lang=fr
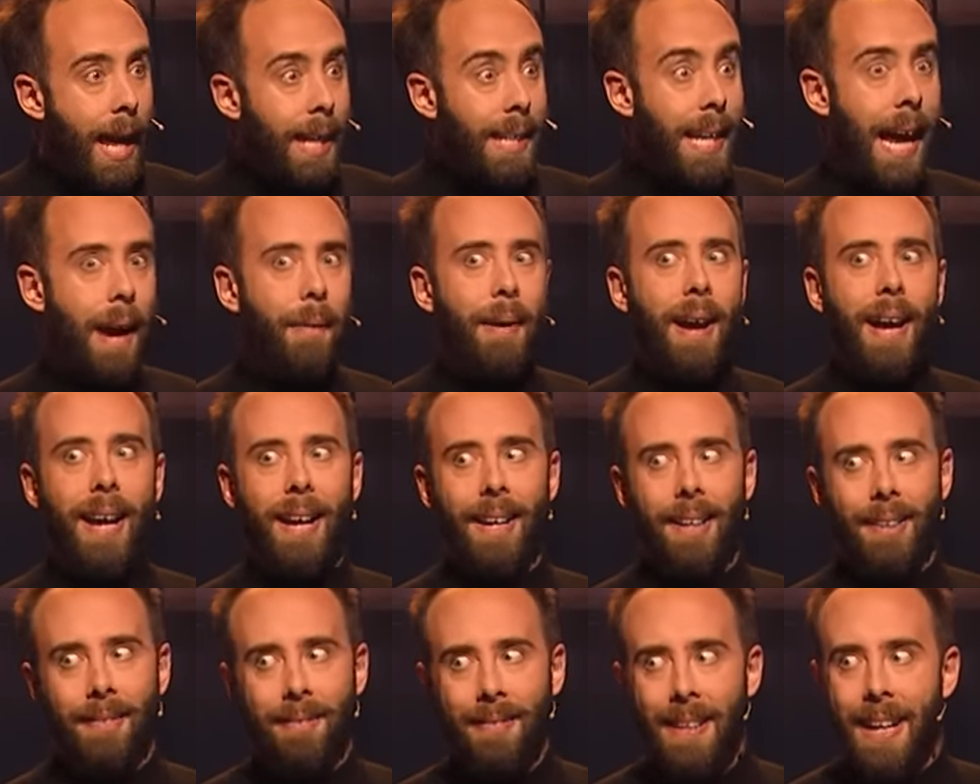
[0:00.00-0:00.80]
ah,
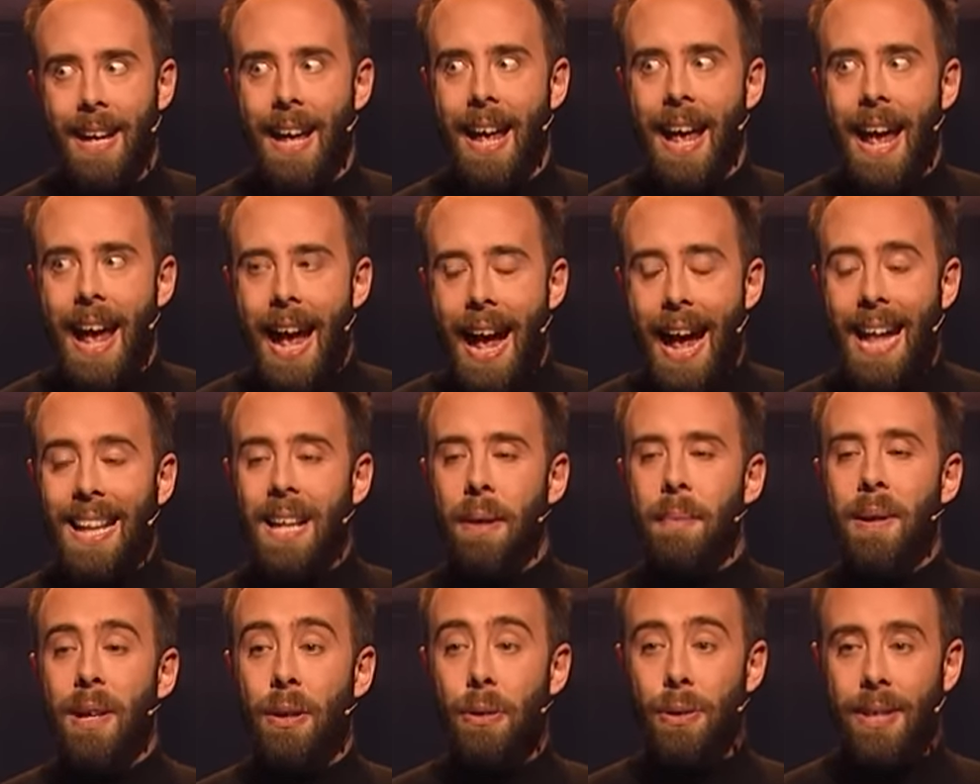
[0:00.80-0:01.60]
ah non,
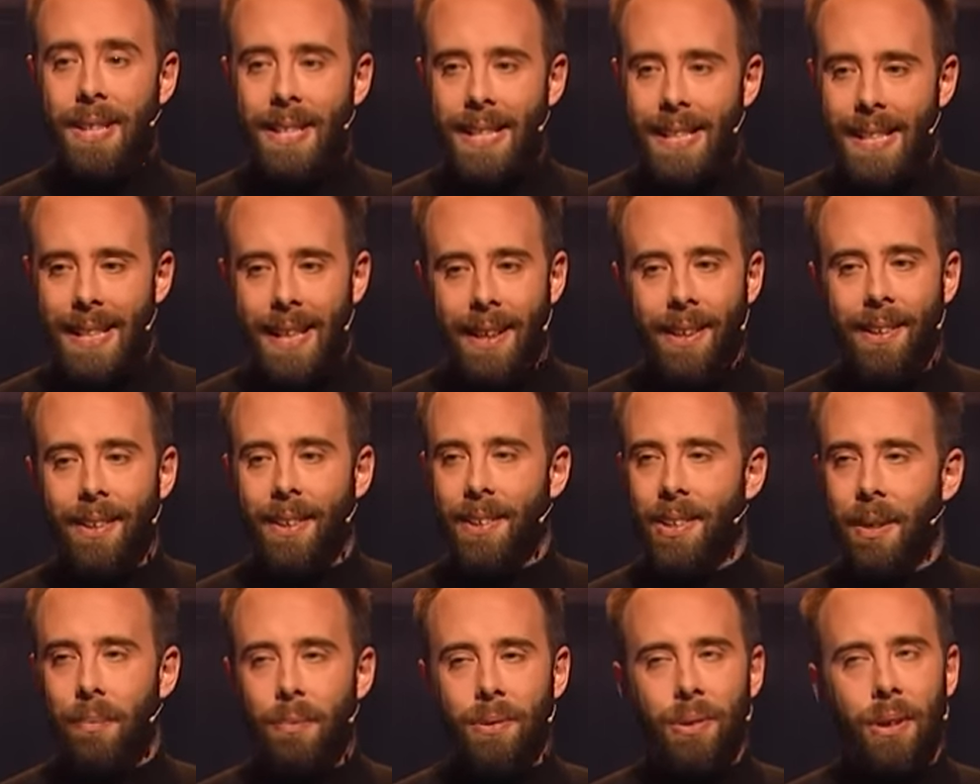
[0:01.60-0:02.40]
mais le cirque,
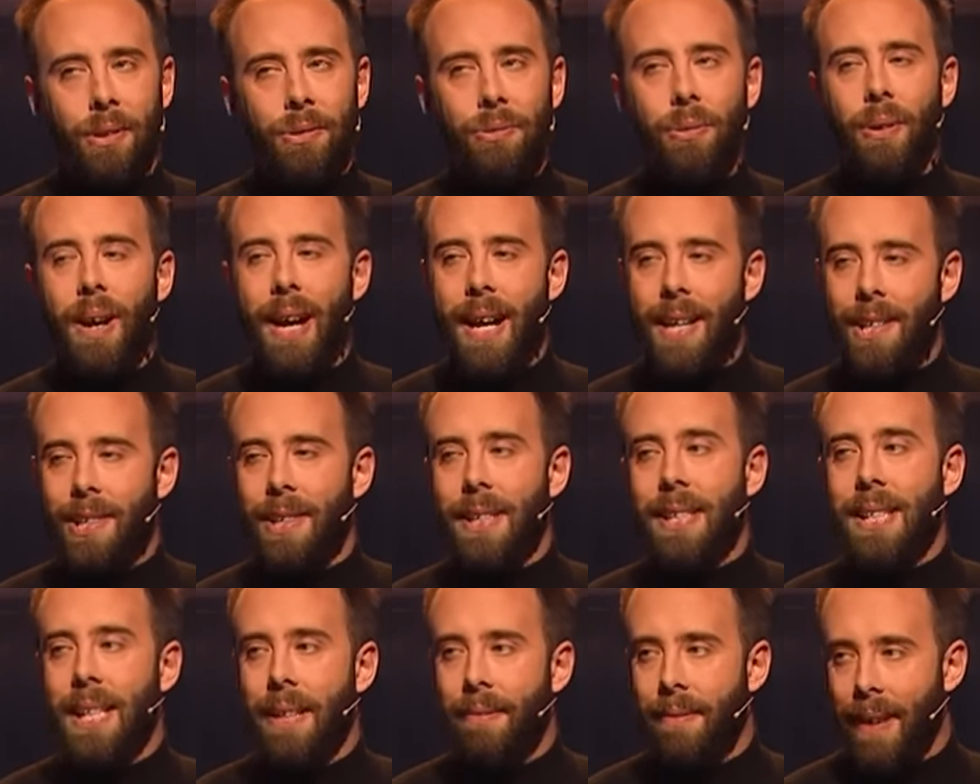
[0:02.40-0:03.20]
dans mon entourage,
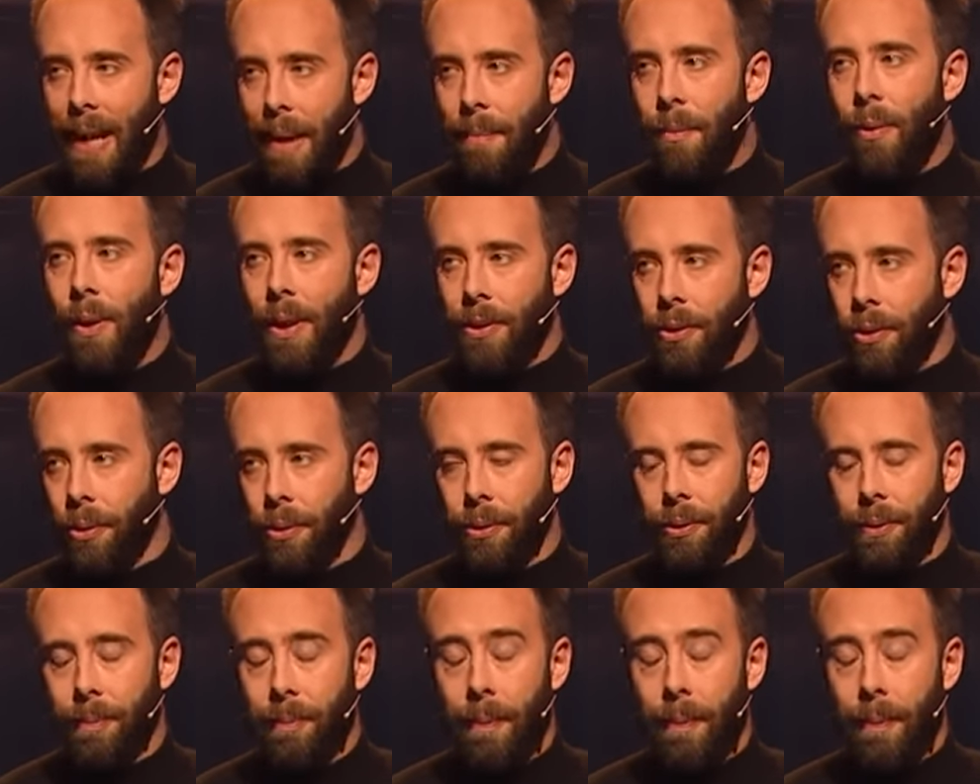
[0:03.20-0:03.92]
c'est vraiment un truc.